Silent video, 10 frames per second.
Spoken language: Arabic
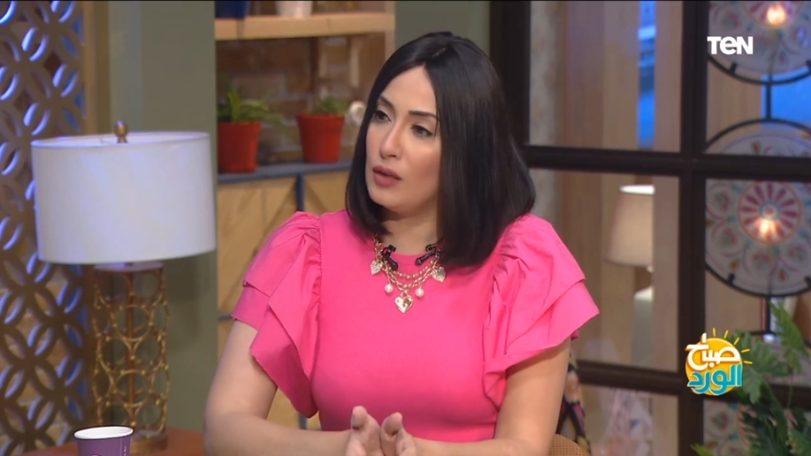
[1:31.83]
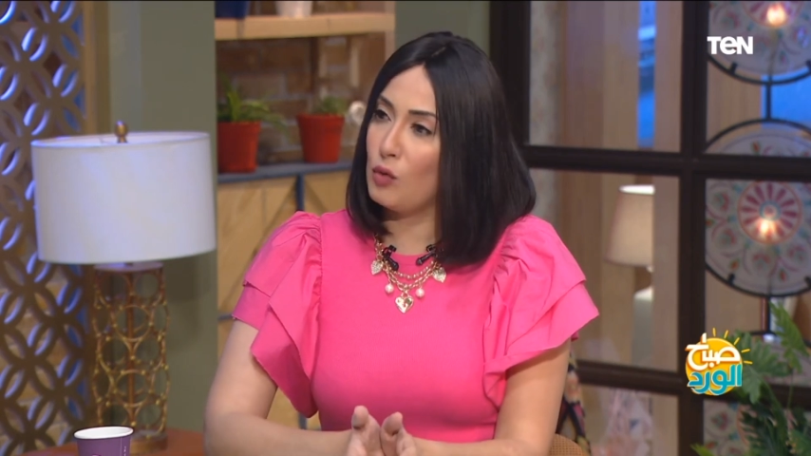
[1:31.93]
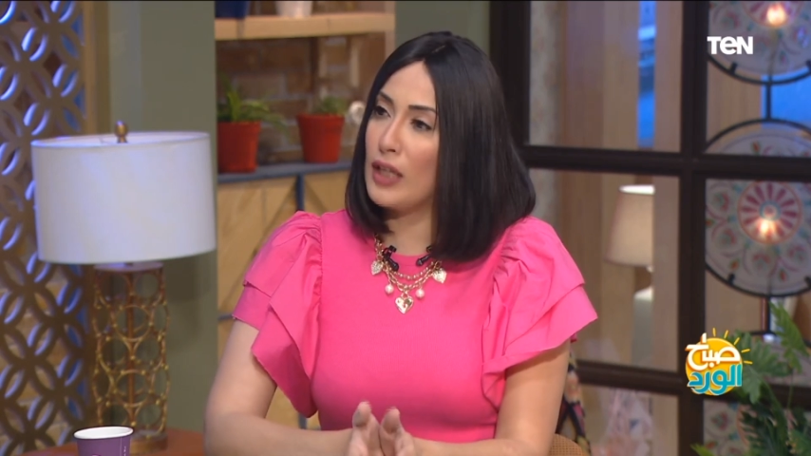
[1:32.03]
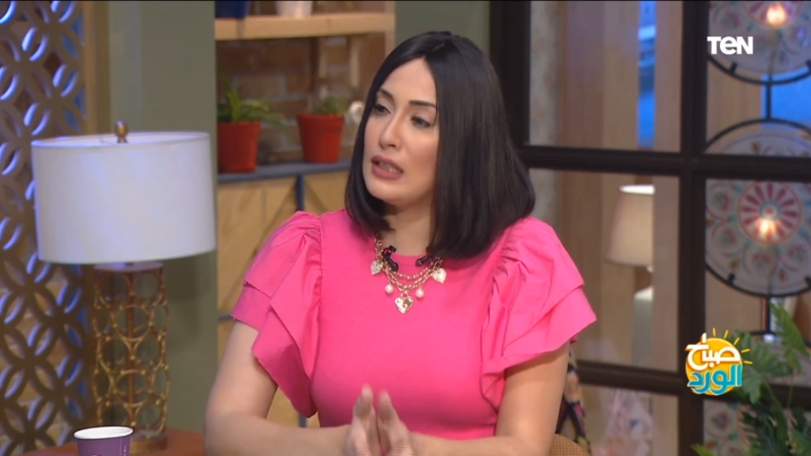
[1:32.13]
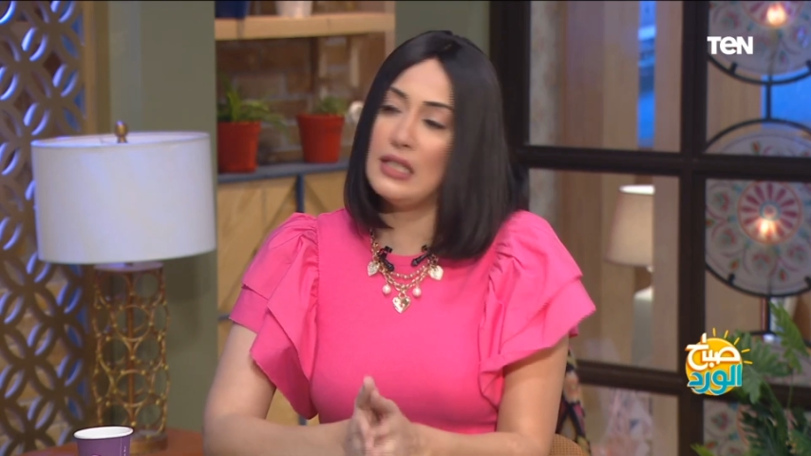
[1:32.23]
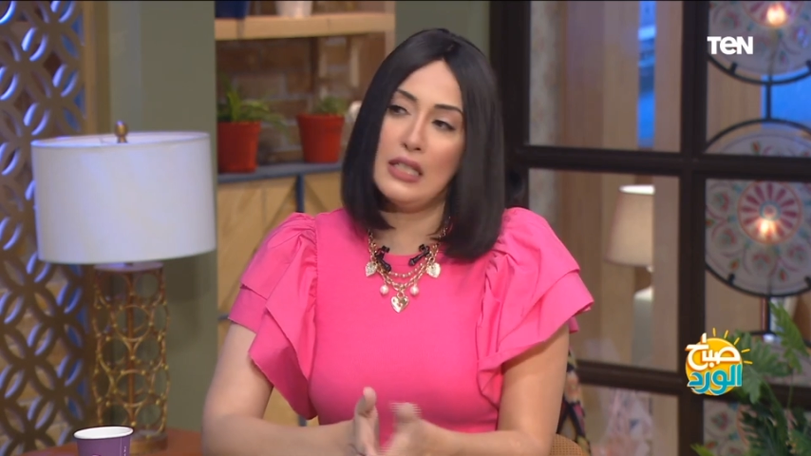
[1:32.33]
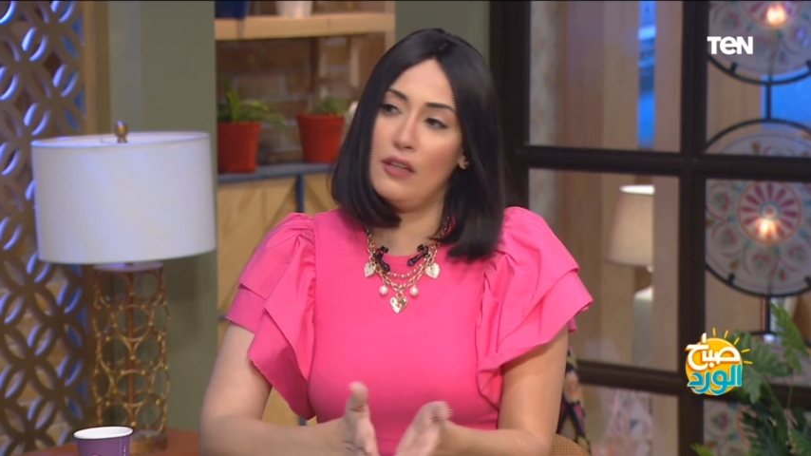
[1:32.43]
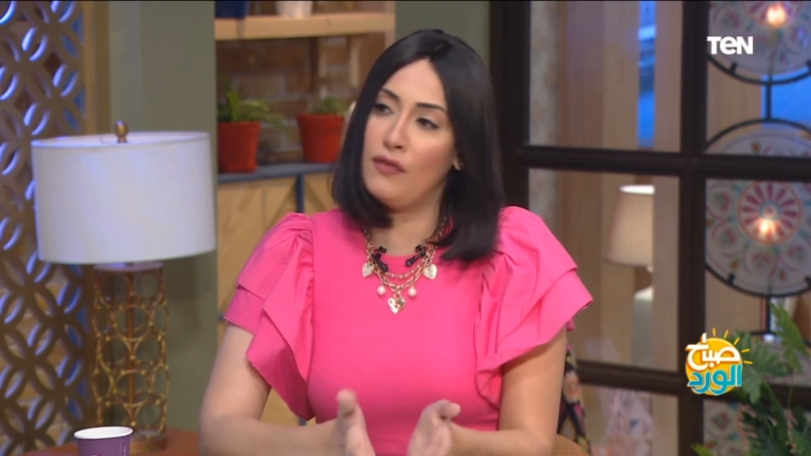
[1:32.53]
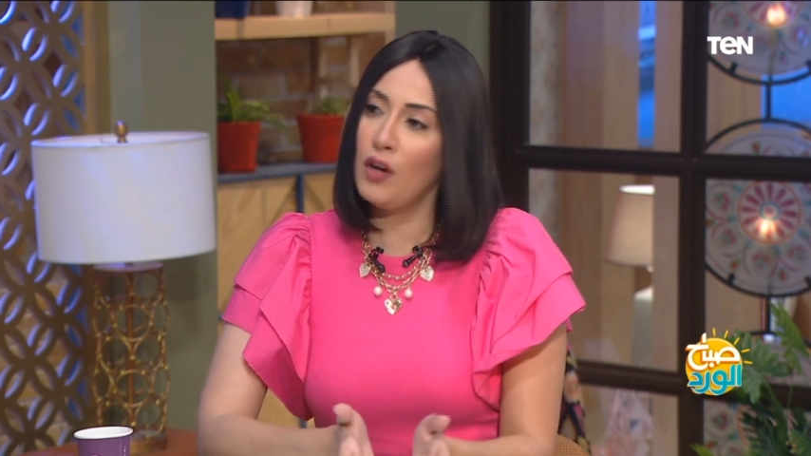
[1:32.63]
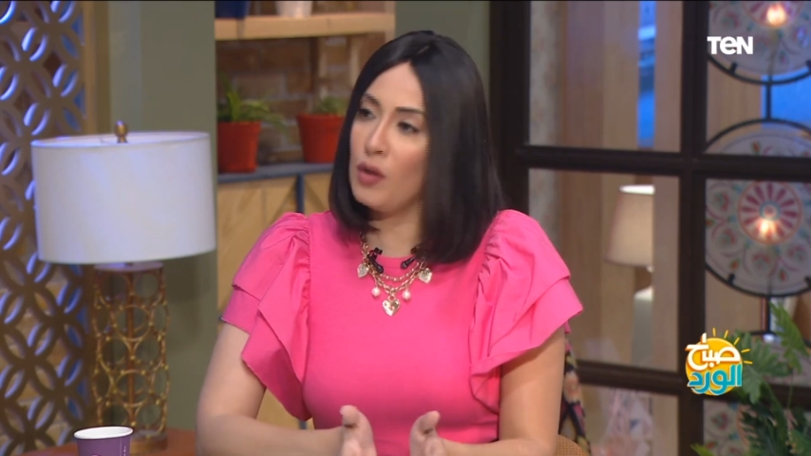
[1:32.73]
وهتاذيكي
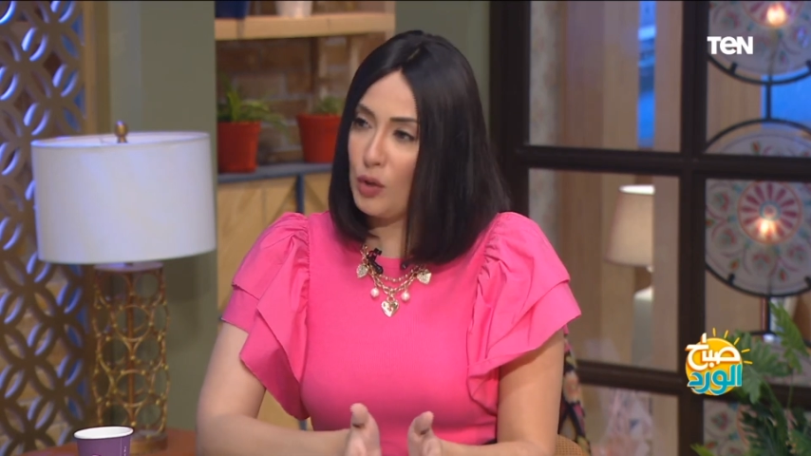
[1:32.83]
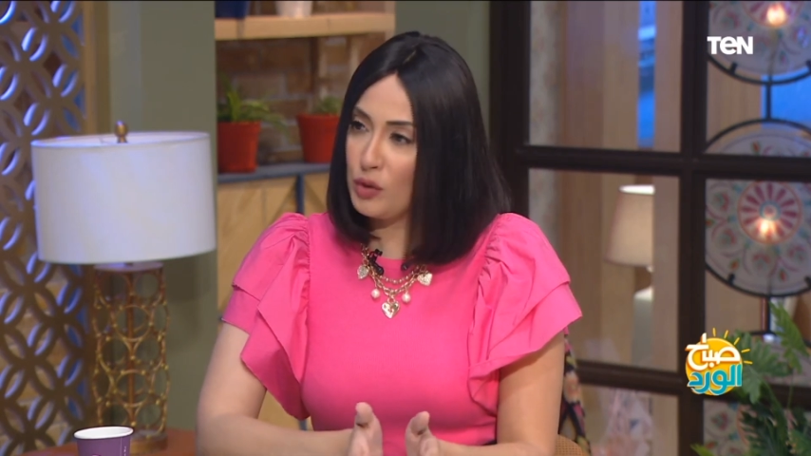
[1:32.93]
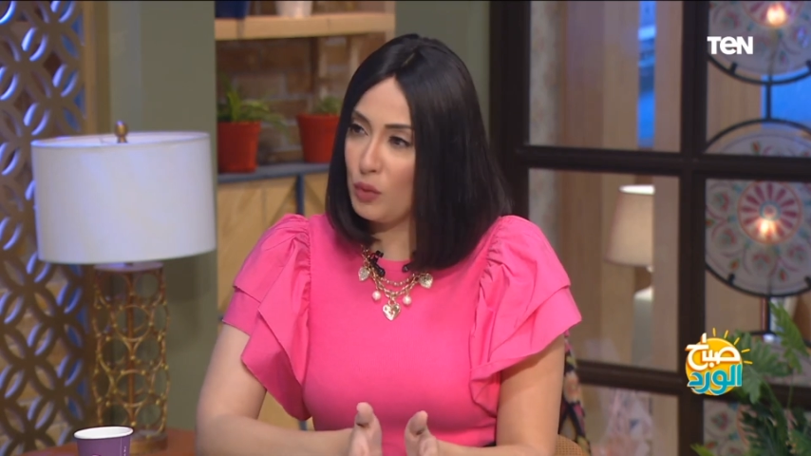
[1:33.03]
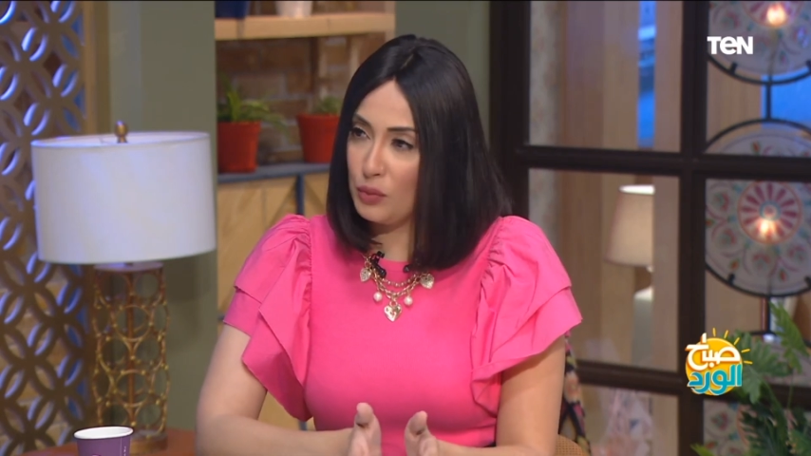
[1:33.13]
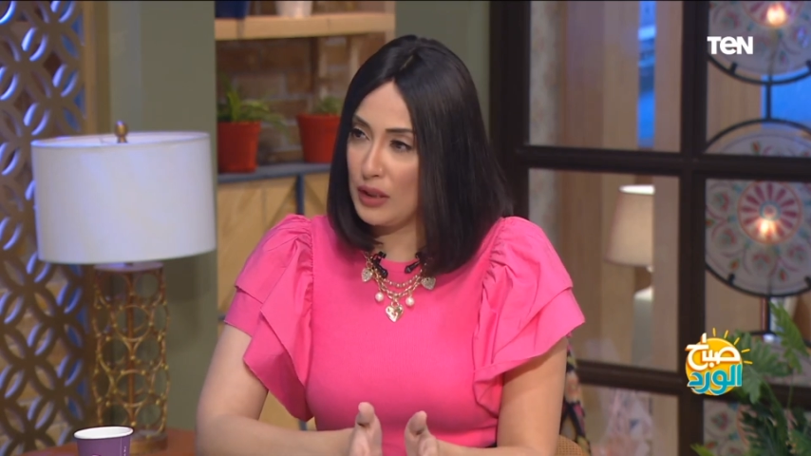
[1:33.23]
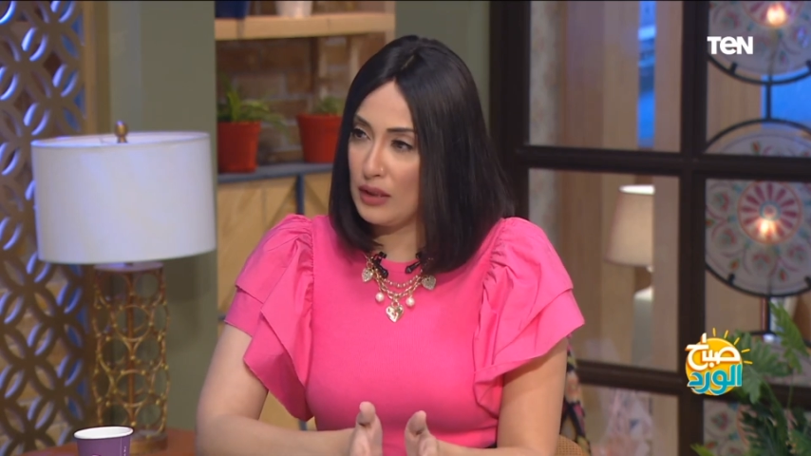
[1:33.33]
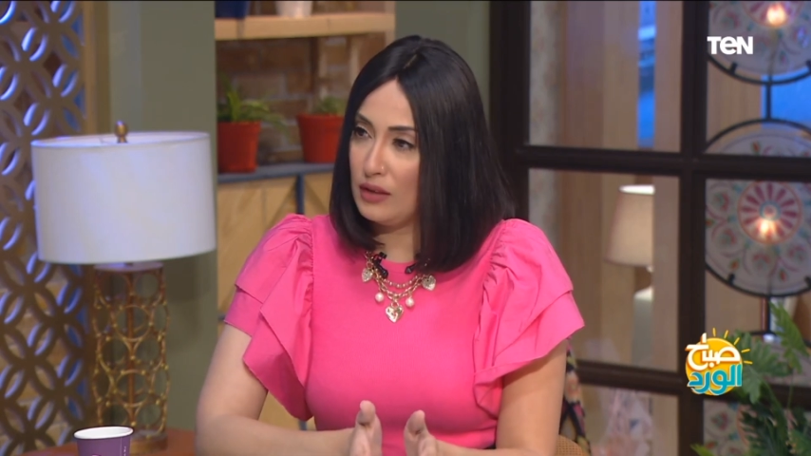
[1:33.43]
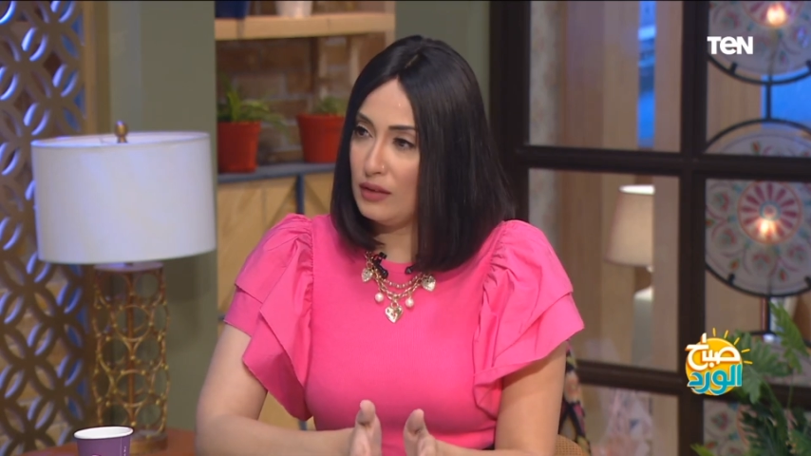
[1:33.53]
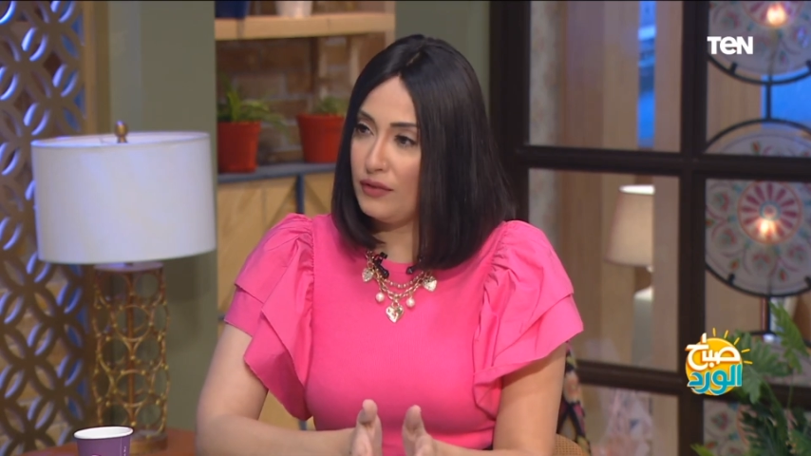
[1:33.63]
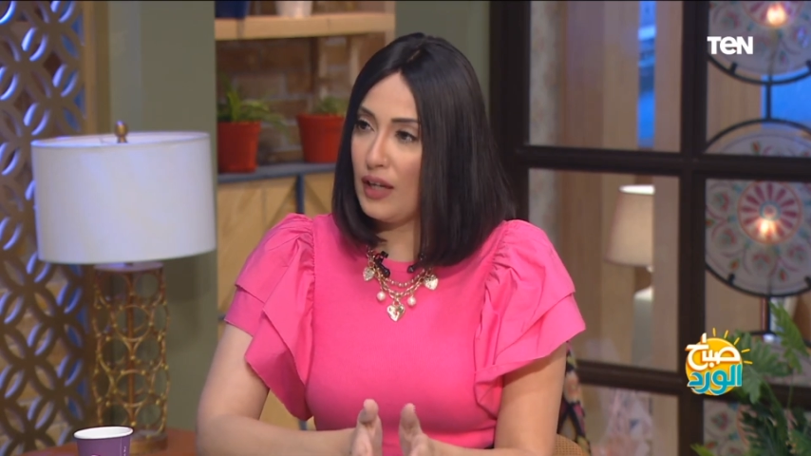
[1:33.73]
في اقرب وقت ممكن
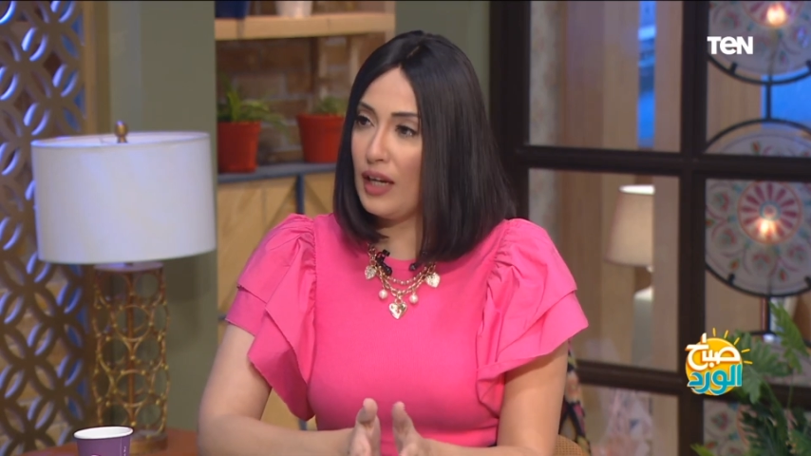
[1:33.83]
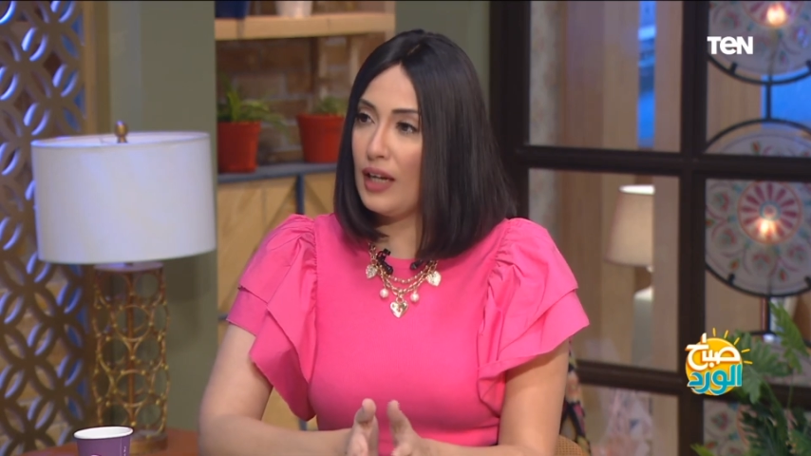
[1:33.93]
صح ف...